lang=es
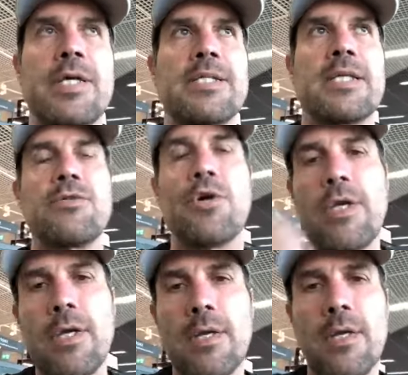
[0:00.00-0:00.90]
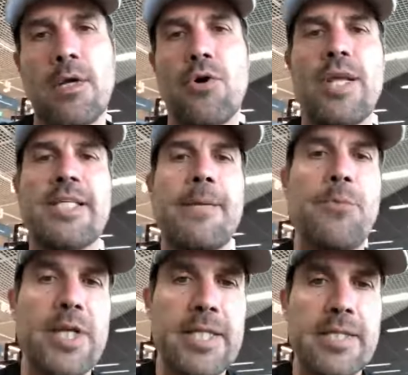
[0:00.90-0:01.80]
Quizás hoy con las
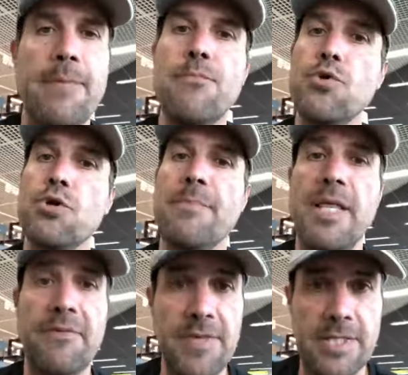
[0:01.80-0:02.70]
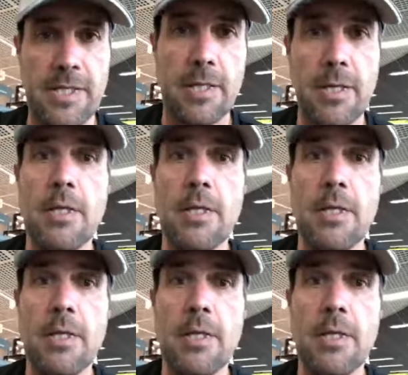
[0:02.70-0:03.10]
apuestas es mucho más difícil.